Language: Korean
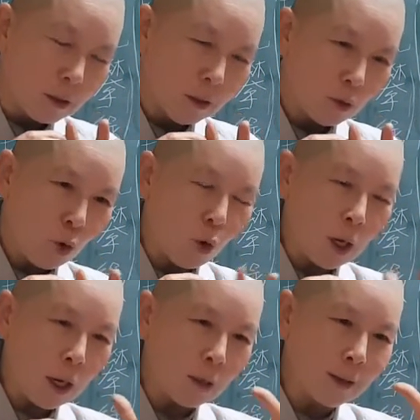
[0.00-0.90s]
예?
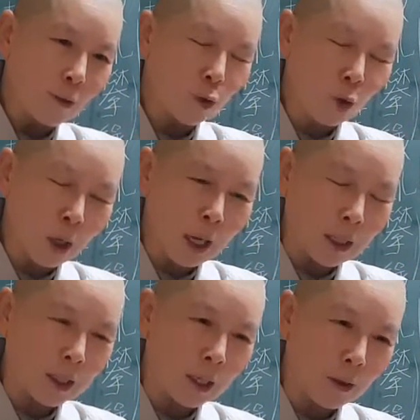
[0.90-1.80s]
손가락 다섯 손가락
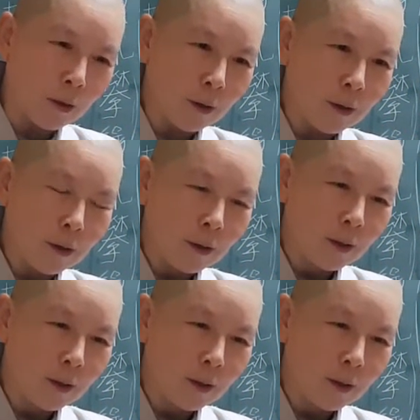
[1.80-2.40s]
아니에요.